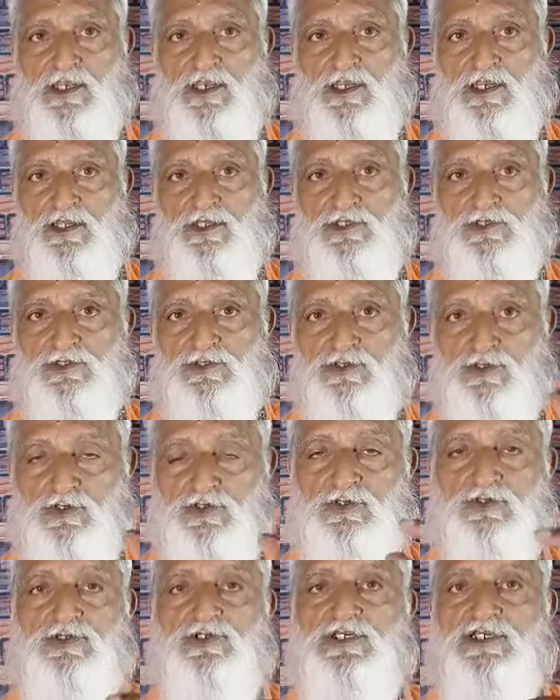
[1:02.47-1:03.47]
तो
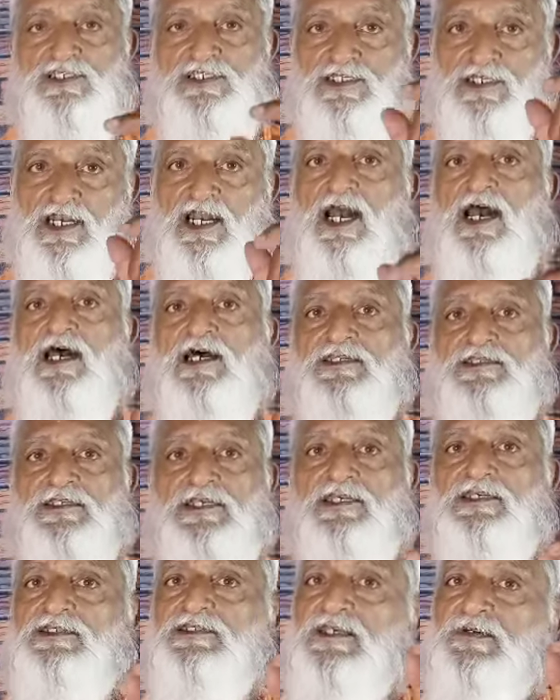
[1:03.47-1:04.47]
इसका असर
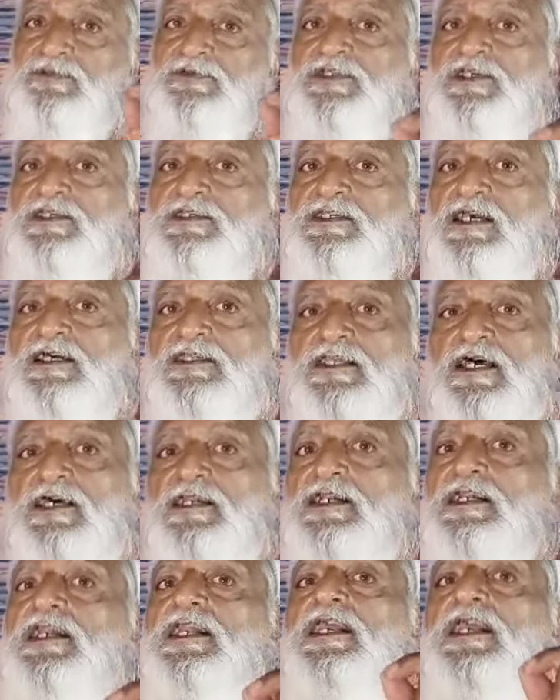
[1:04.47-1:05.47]
सबसे ज्यादा
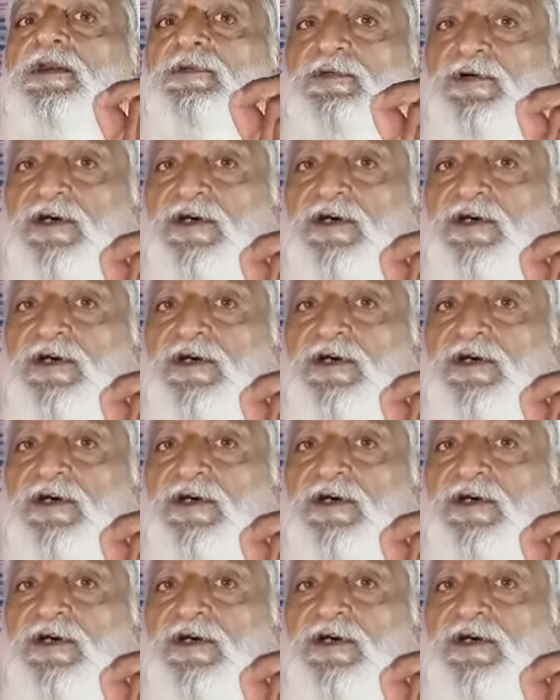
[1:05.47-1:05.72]
लीवर पे